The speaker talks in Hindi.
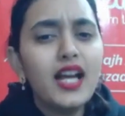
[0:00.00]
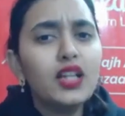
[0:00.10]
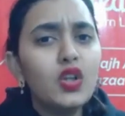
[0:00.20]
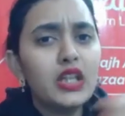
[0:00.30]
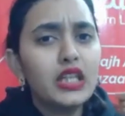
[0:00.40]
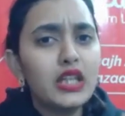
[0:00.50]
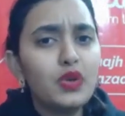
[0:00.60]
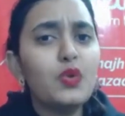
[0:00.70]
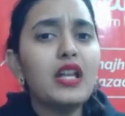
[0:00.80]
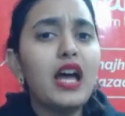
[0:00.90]
तो
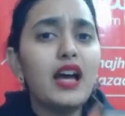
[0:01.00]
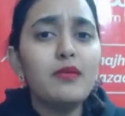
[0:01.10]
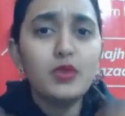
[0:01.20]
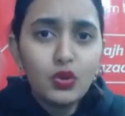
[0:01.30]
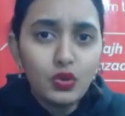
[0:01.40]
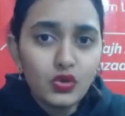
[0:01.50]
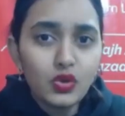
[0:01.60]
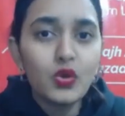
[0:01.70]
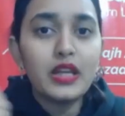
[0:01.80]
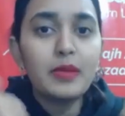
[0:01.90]
क्यों ना हम
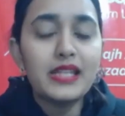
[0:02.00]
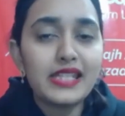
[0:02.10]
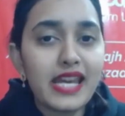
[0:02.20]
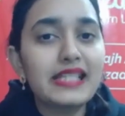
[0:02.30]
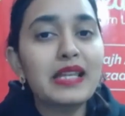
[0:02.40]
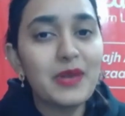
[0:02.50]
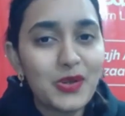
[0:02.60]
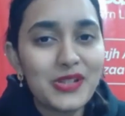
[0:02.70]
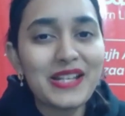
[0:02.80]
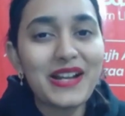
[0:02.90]
दूसरों के मिस्टेक से भी
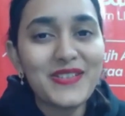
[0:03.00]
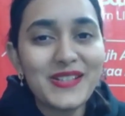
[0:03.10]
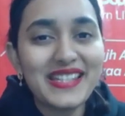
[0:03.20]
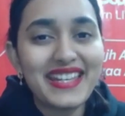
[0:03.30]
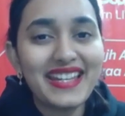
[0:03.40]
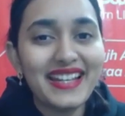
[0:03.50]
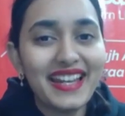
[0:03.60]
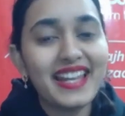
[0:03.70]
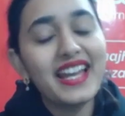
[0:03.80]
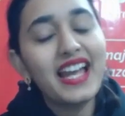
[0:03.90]
कुछ ना कुछ सीख
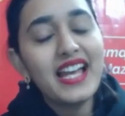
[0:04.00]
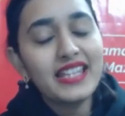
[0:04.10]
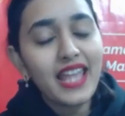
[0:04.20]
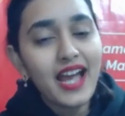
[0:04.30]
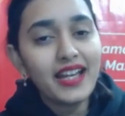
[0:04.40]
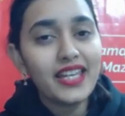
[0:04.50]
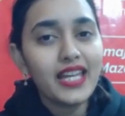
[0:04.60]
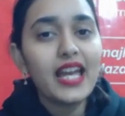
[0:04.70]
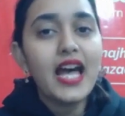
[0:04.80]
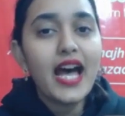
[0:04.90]
लें ताकि
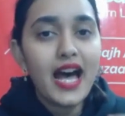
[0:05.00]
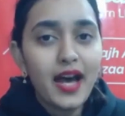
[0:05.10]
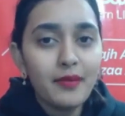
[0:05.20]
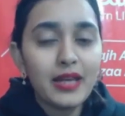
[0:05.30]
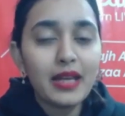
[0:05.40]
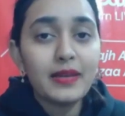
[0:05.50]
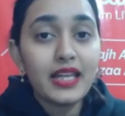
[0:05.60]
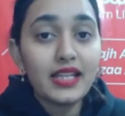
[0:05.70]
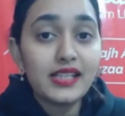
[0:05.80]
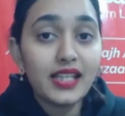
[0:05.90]
हमें
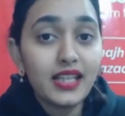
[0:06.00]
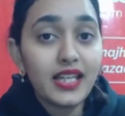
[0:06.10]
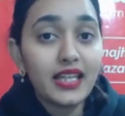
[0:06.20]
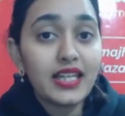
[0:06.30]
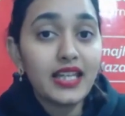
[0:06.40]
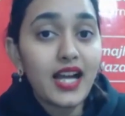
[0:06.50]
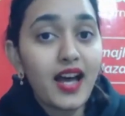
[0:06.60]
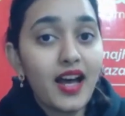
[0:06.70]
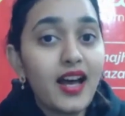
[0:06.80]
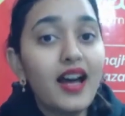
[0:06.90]
भी जिंदगी
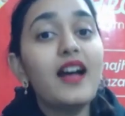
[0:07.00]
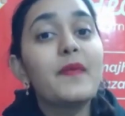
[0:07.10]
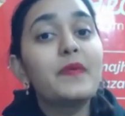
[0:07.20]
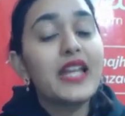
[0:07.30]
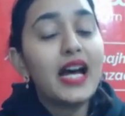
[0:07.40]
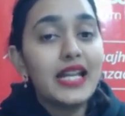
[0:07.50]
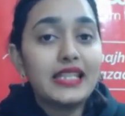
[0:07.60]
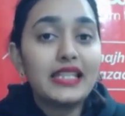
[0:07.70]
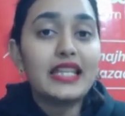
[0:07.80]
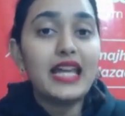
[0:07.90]
का
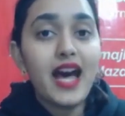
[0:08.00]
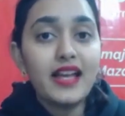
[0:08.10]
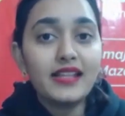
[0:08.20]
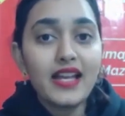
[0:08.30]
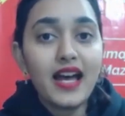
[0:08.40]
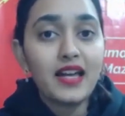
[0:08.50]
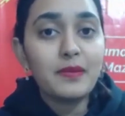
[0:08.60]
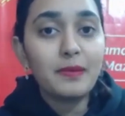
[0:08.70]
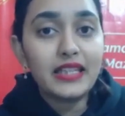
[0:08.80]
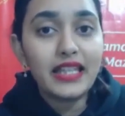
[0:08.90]
असली
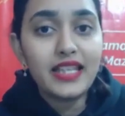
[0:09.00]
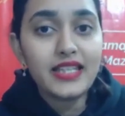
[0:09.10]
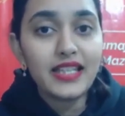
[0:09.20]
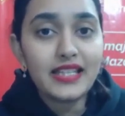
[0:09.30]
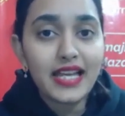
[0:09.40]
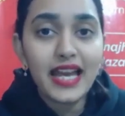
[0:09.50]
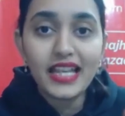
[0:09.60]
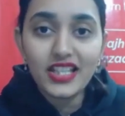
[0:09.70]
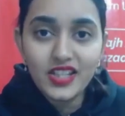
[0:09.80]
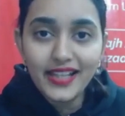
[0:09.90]
आसार पता चल
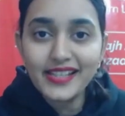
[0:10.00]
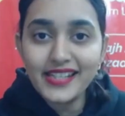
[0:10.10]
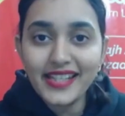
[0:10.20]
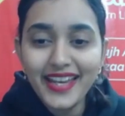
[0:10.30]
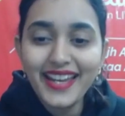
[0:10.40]
जाए जल्द से